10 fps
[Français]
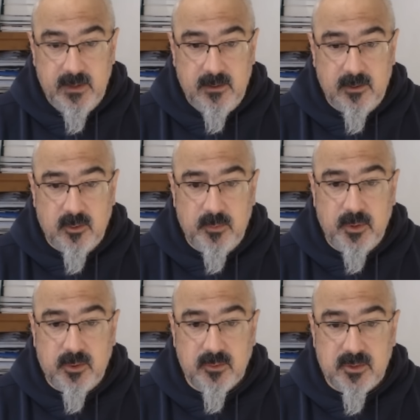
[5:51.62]
euh, qu'on
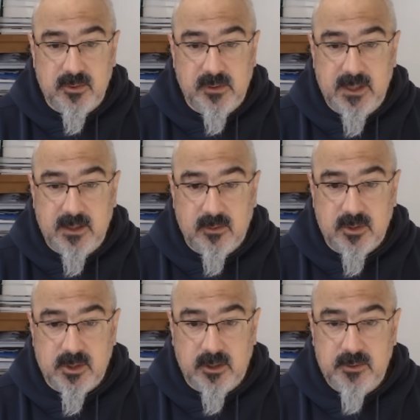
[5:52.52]
peut consulter
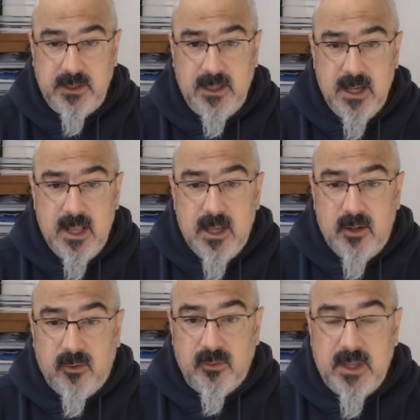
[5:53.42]
aujourd'hui,
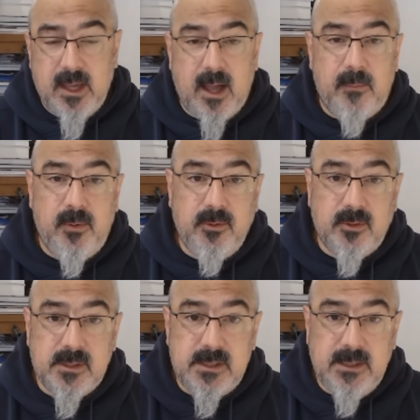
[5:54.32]
on est à plus
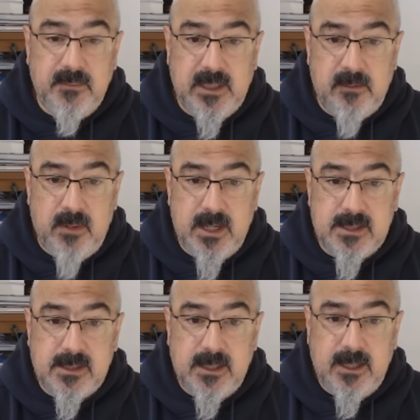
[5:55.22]
de 6000
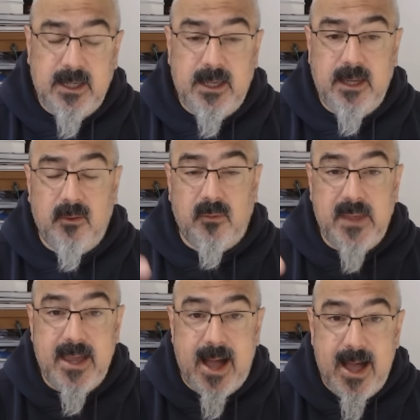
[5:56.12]
blessés et on
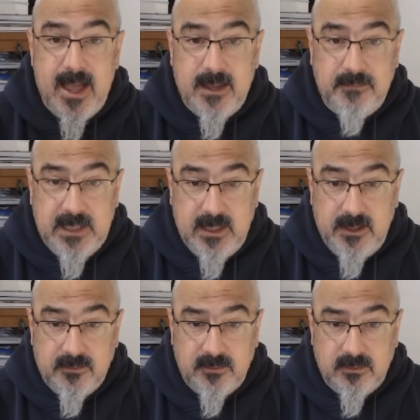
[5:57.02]
est à 1
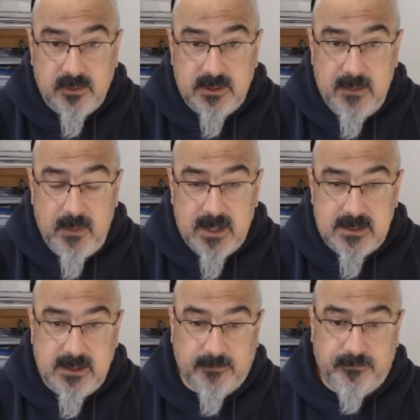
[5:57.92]
million de
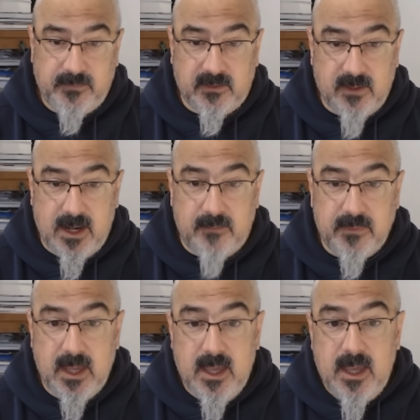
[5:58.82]
déplacés. Voilà.
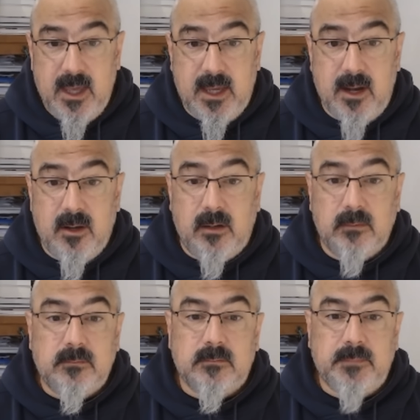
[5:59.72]
Et
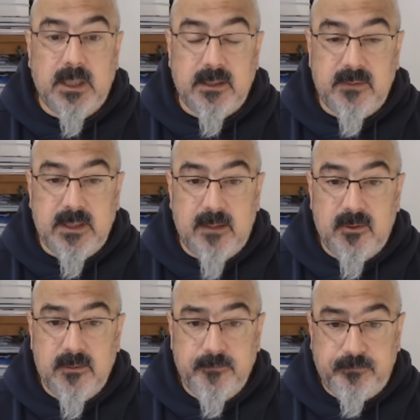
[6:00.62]
alors, bien
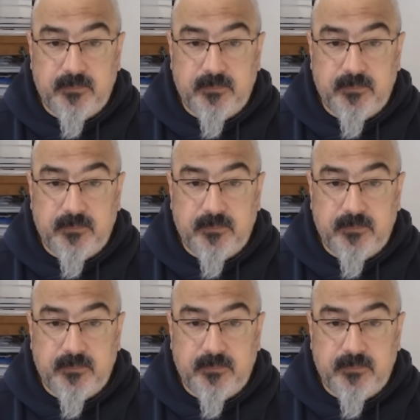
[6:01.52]
évidemment,